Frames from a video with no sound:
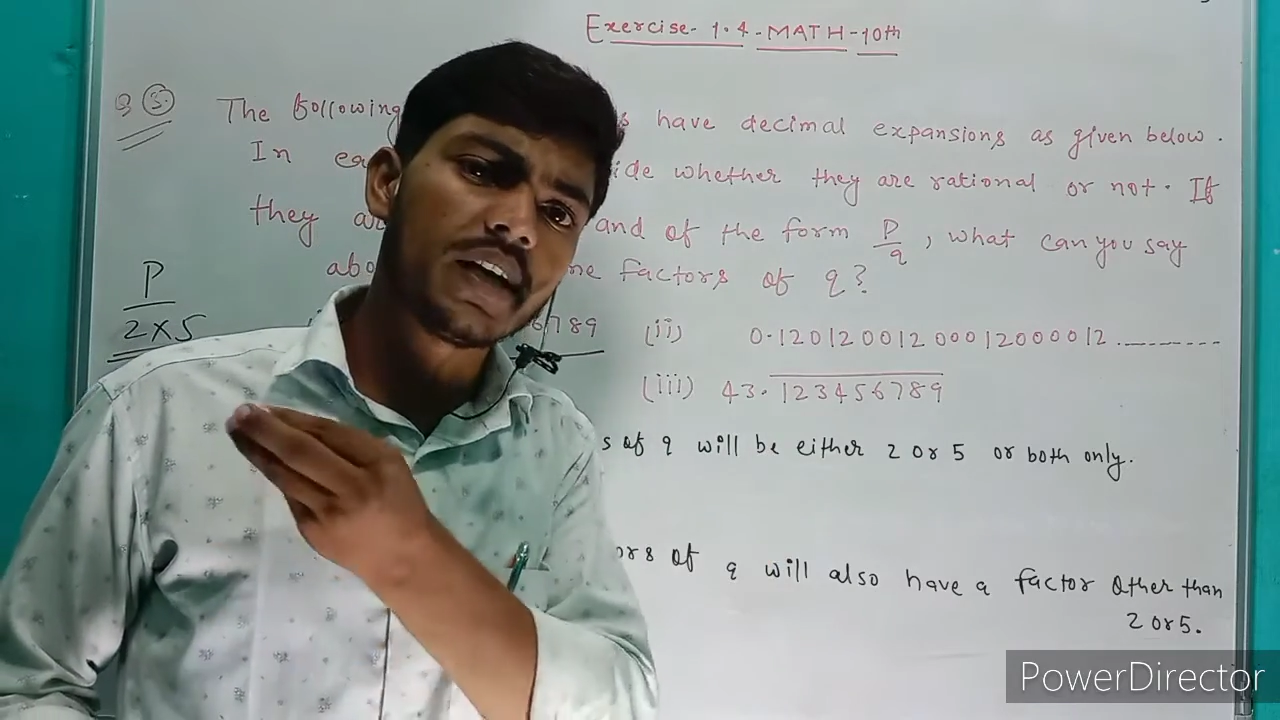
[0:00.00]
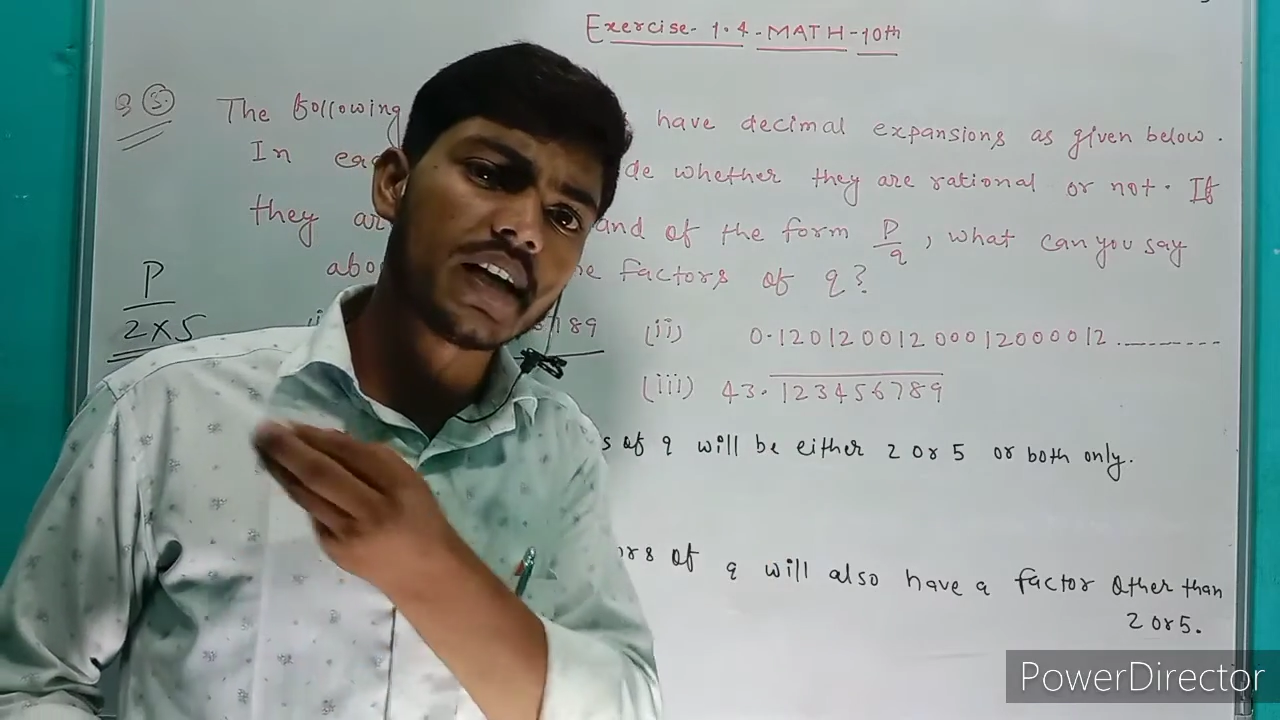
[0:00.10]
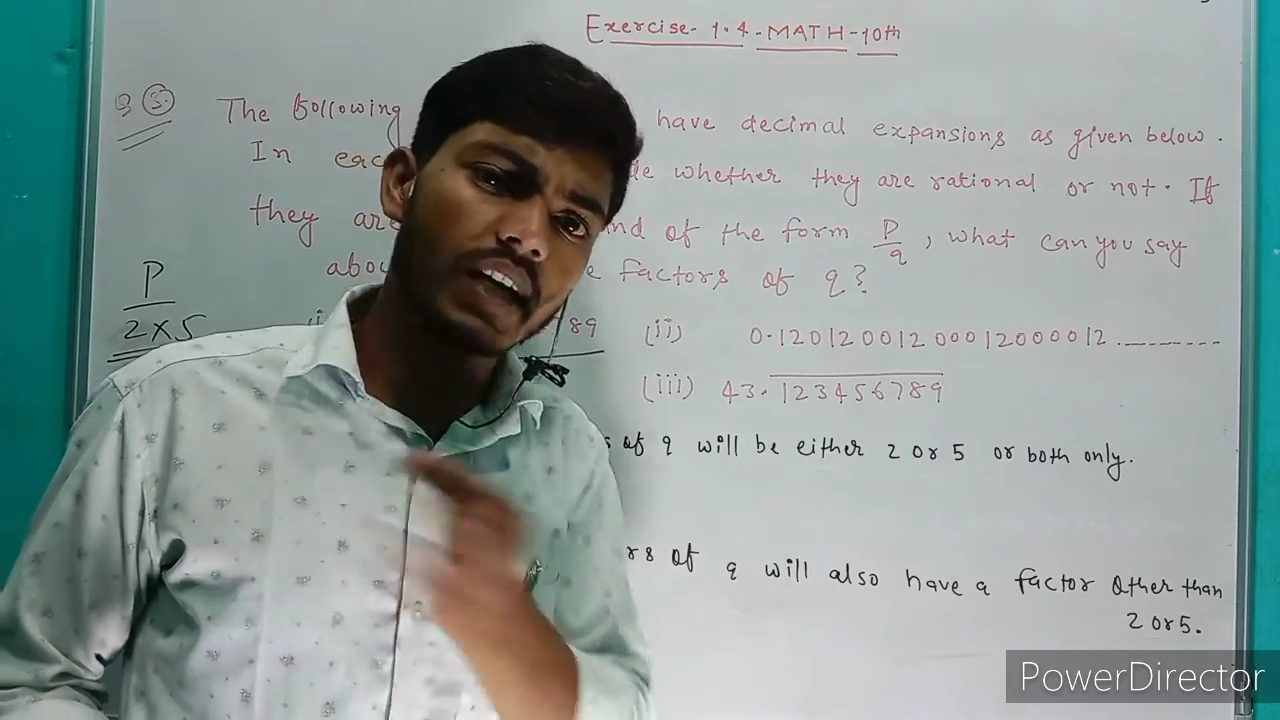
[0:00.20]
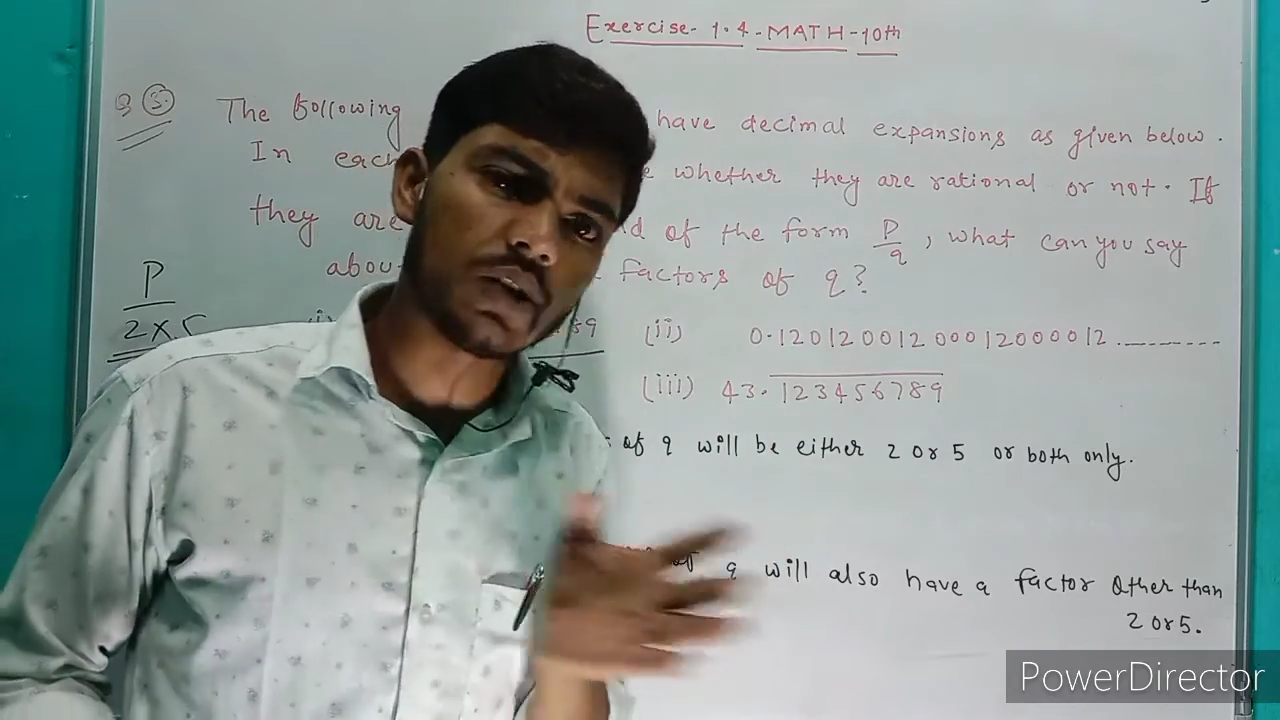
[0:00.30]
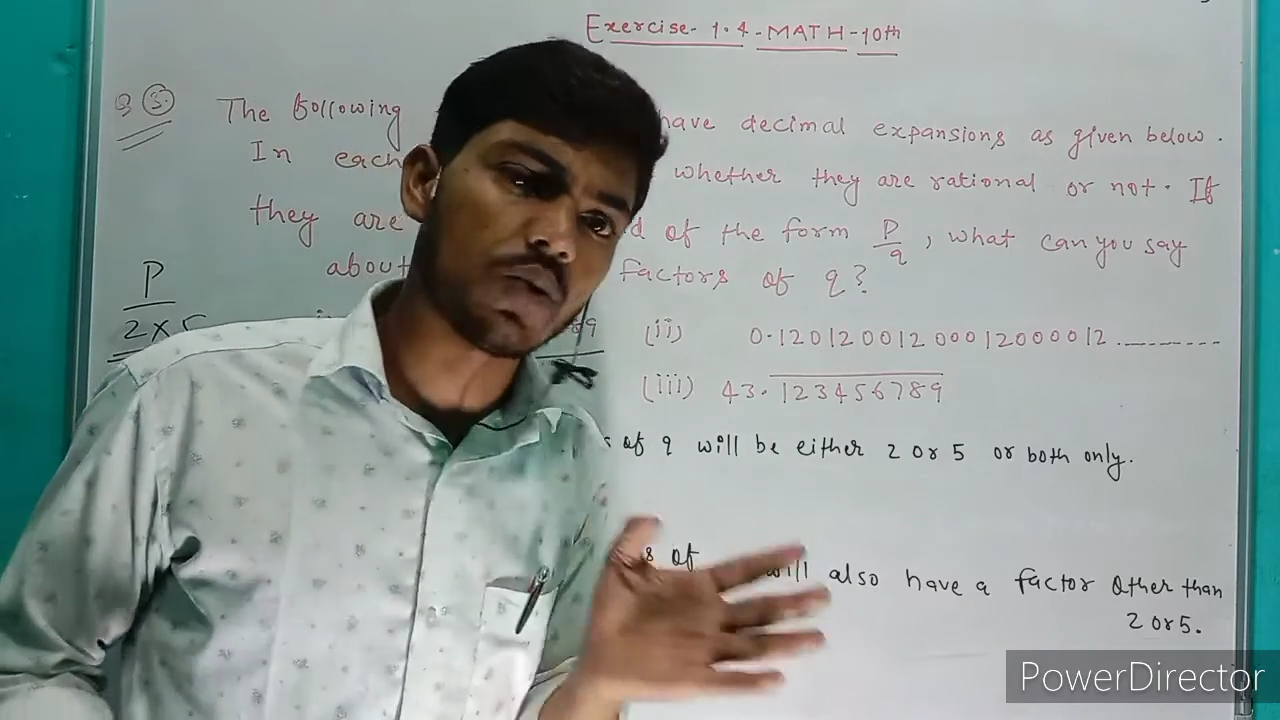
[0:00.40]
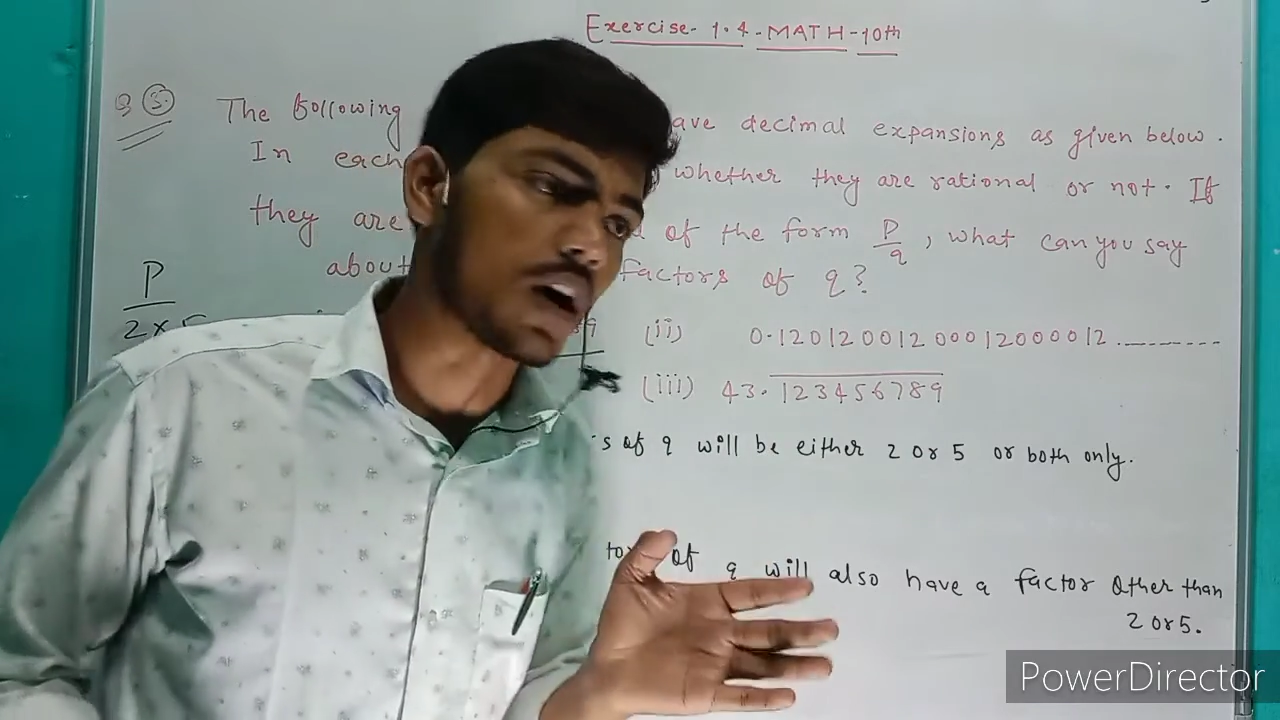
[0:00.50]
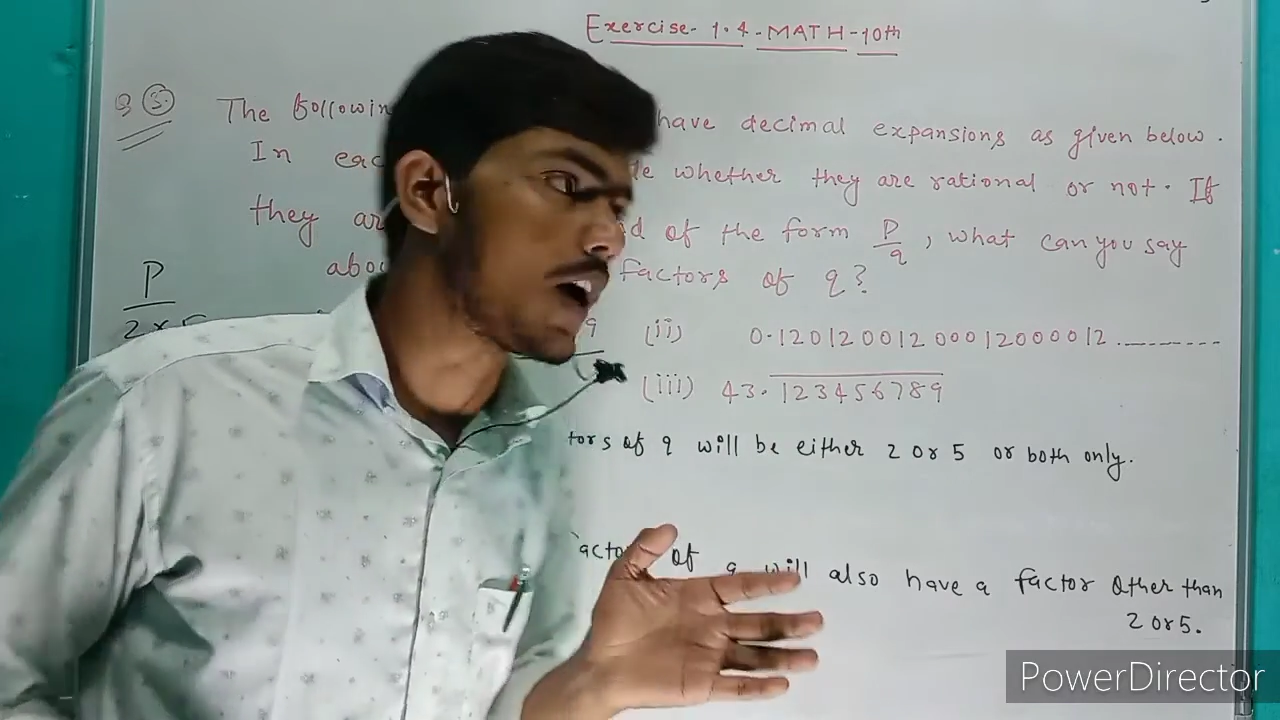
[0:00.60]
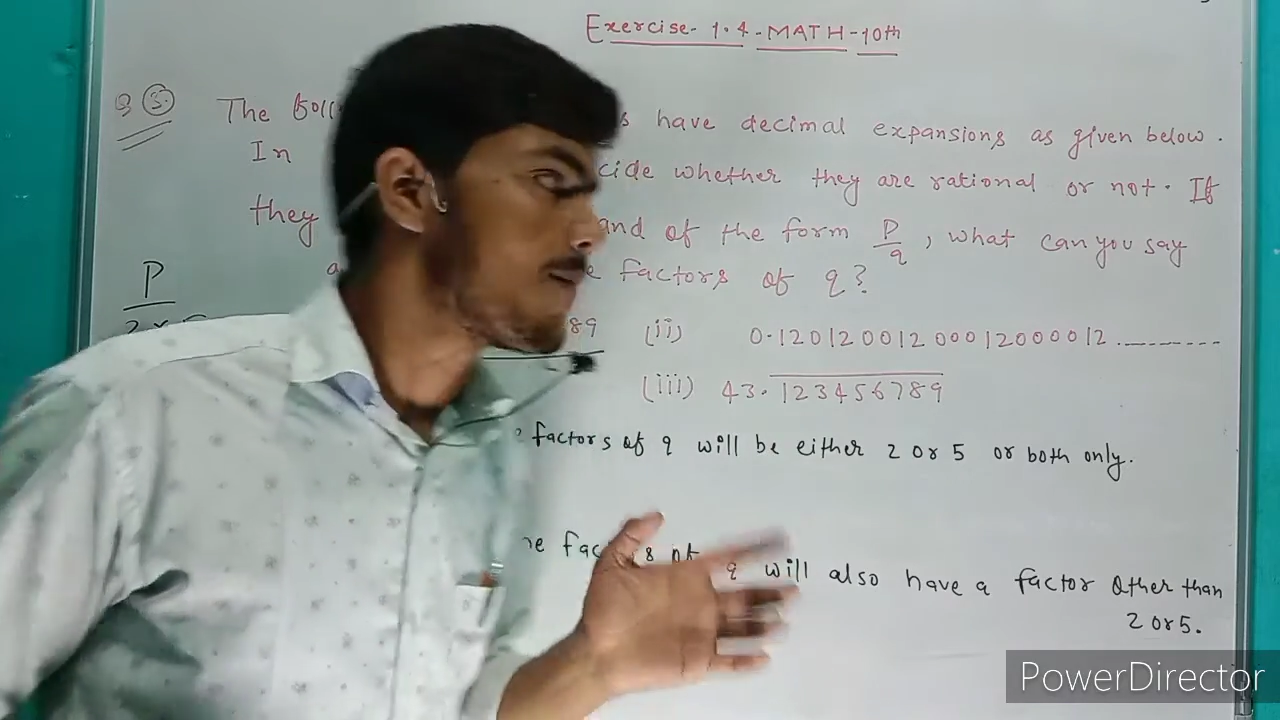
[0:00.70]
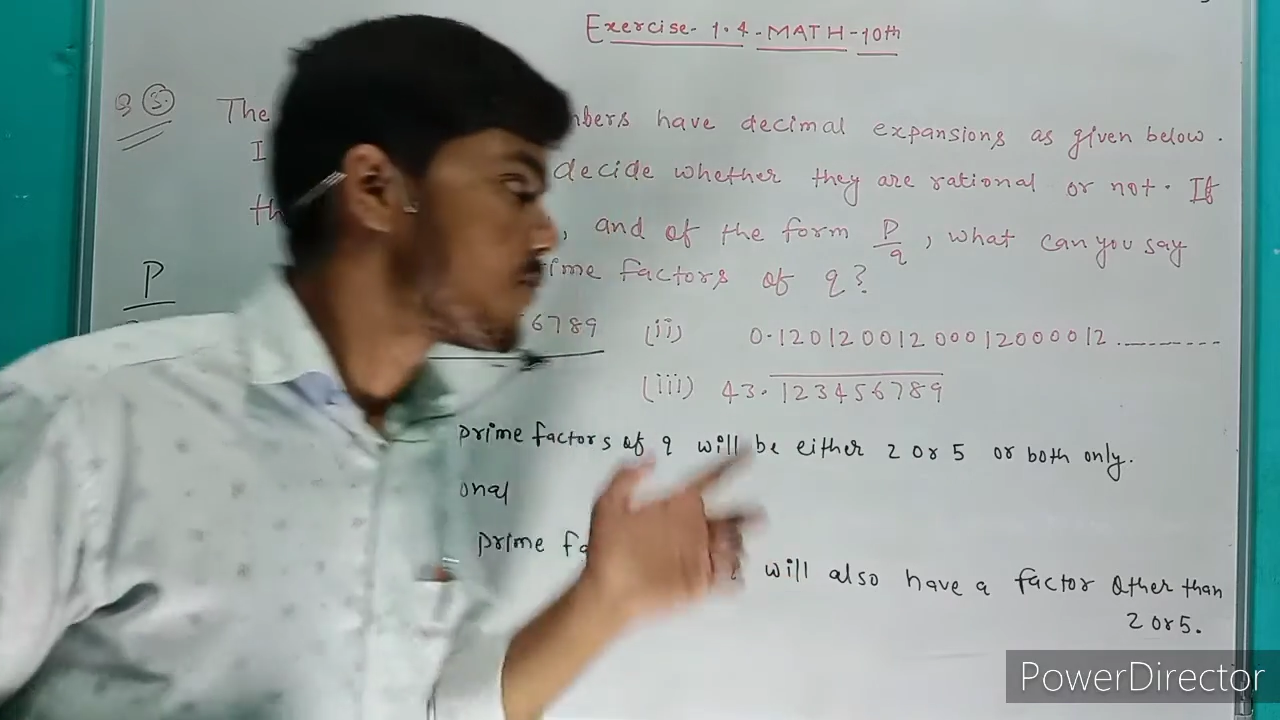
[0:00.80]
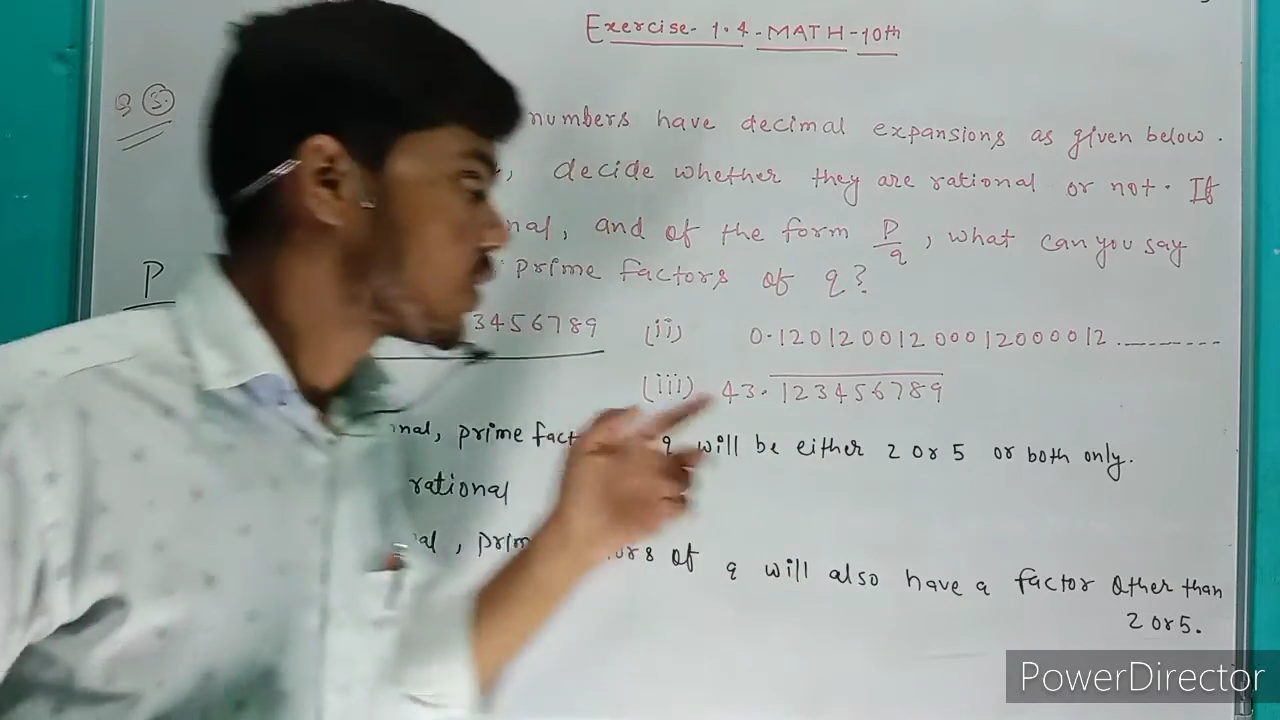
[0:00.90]
में ये नहीं
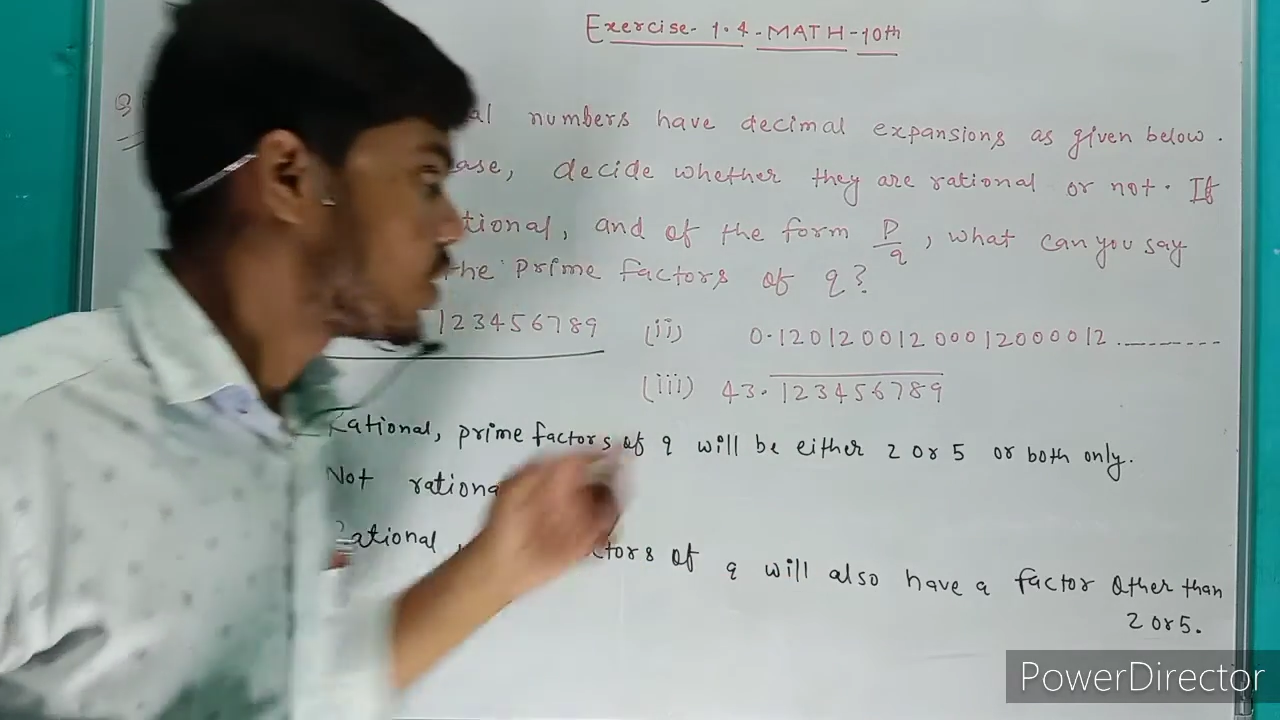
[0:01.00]
होगा